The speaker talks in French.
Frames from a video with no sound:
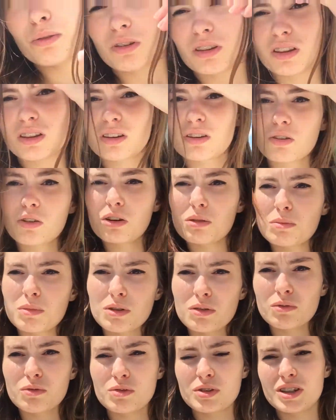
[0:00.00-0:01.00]
Donc, et
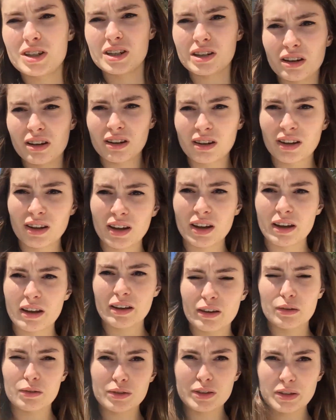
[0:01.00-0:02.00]
comment vous dire
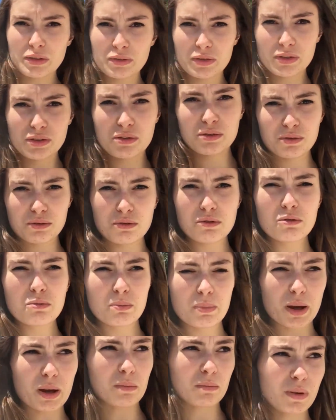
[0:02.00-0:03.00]
que ça fait
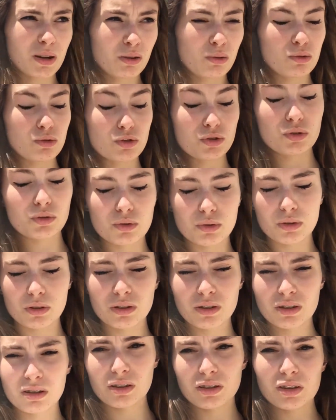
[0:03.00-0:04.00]
super mal aux yeux
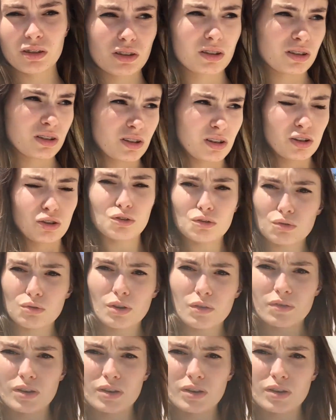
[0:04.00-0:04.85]
Surtout